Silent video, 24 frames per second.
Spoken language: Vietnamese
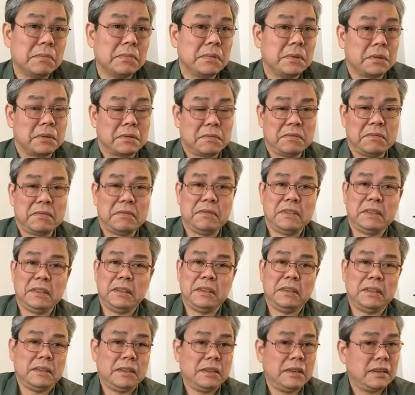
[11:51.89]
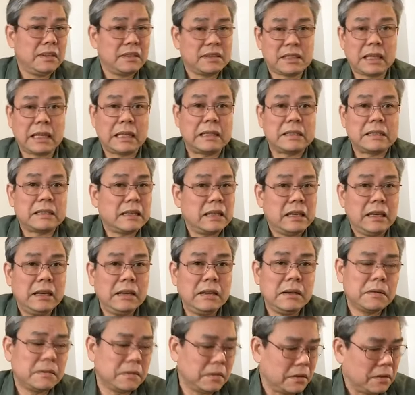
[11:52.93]
một vị tức là sạch sẽ
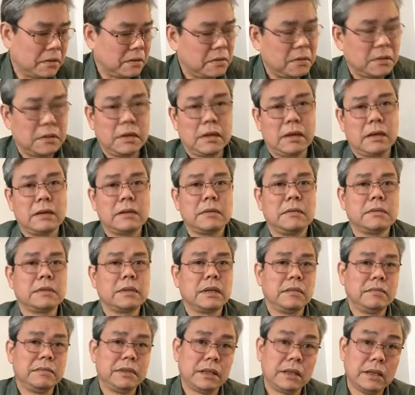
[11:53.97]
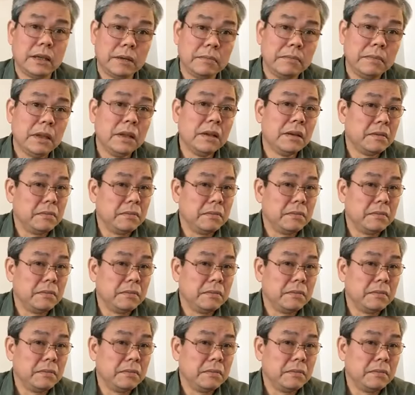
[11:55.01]
của của Đảng Cộng sản Việt Nam,